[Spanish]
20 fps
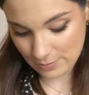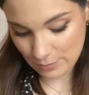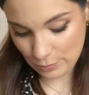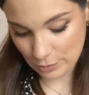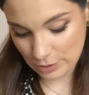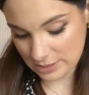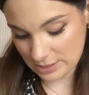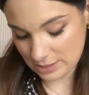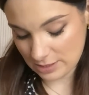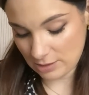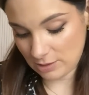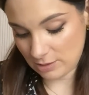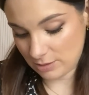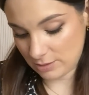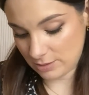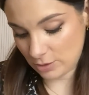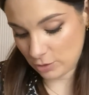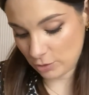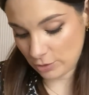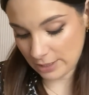pues
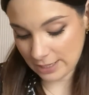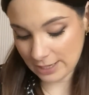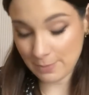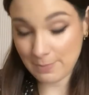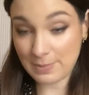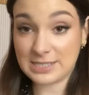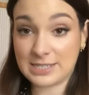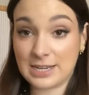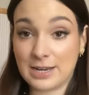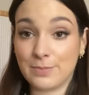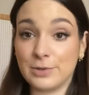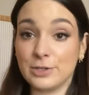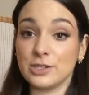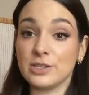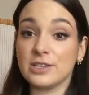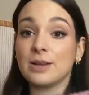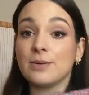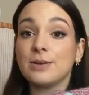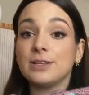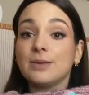lo dejé pasar. Pero
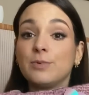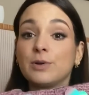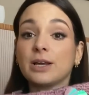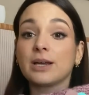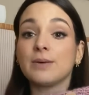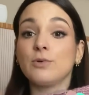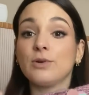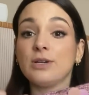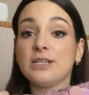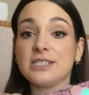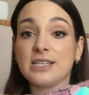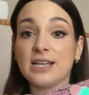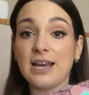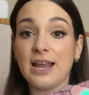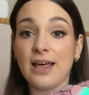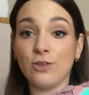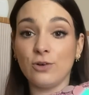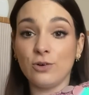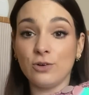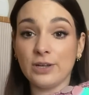sinceramente, por ejemplo, este
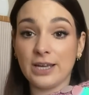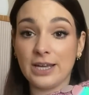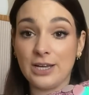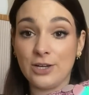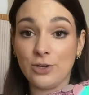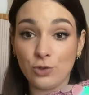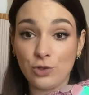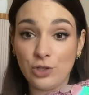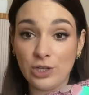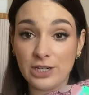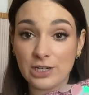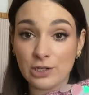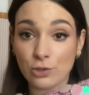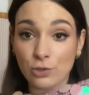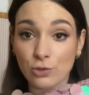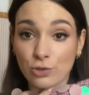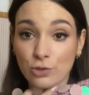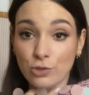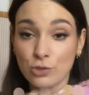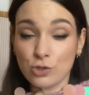lado, que no tiene
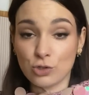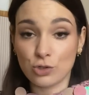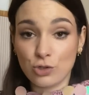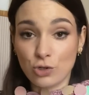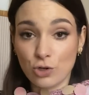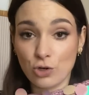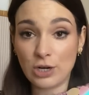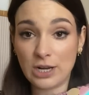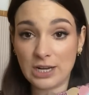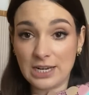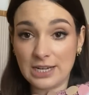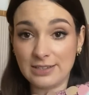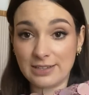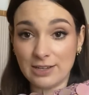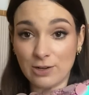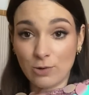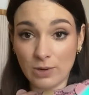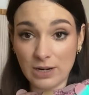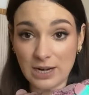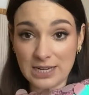roto, son solo las
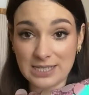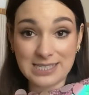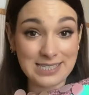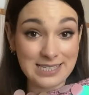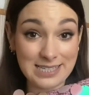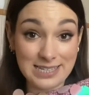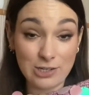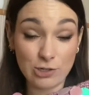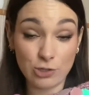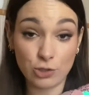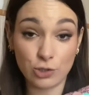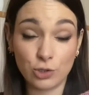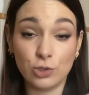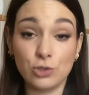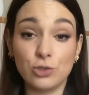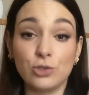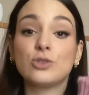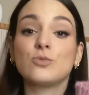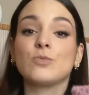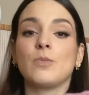lentejuelas sin los
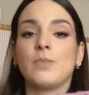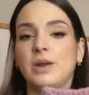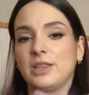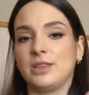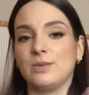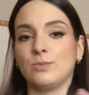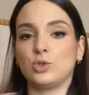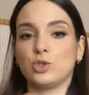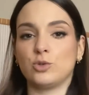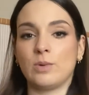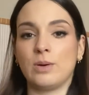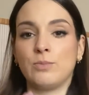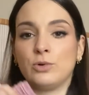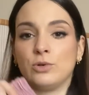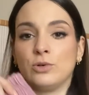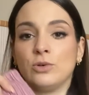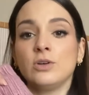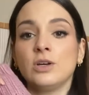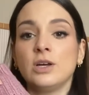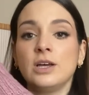rotos, me parece mucho más
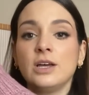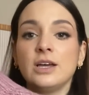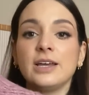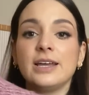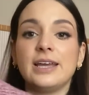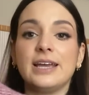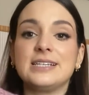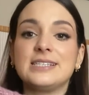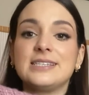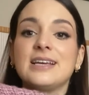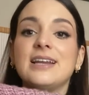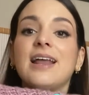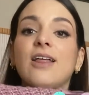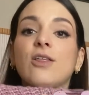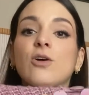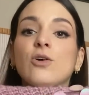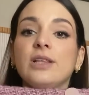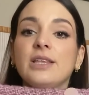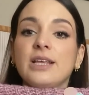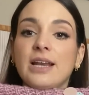mono, que este
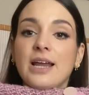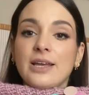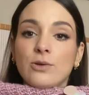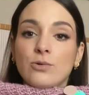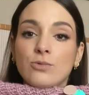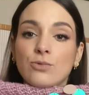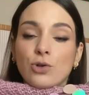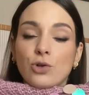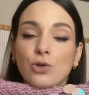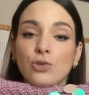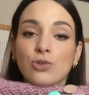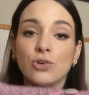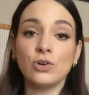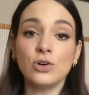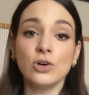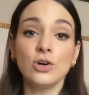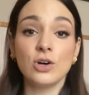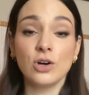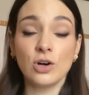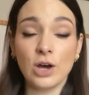lado que tiene aquí un roto
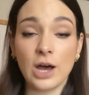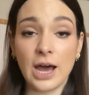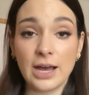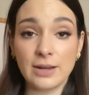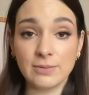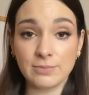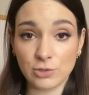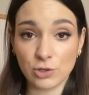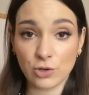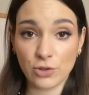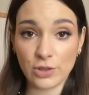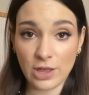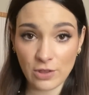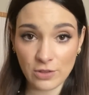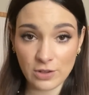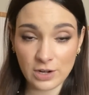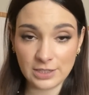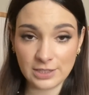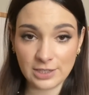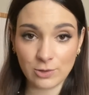rodeado
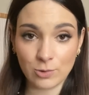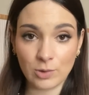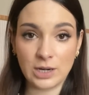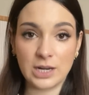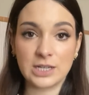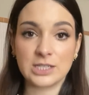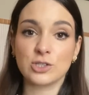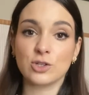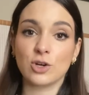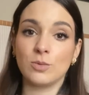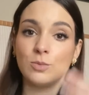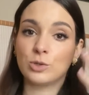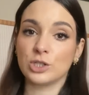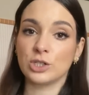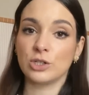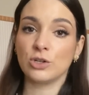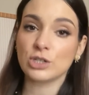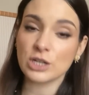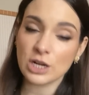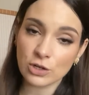de lentejuelas. Es como
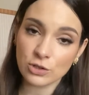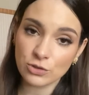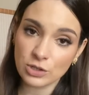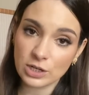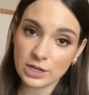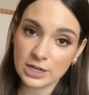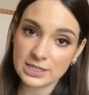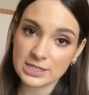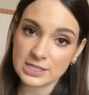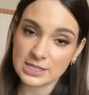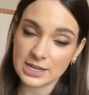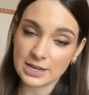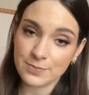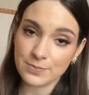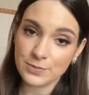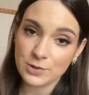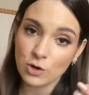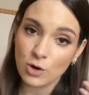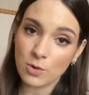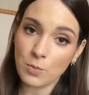se nos ha roto el jersey.
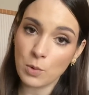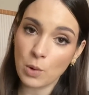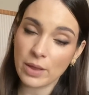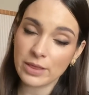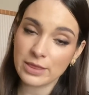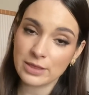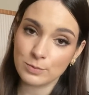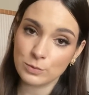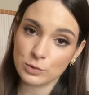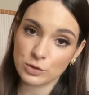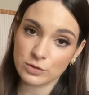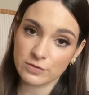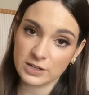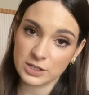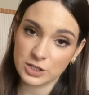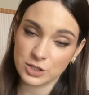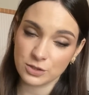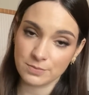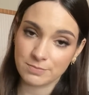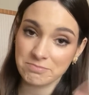¿Cómo lo hacemos
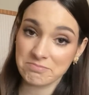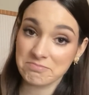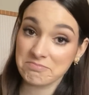fashion?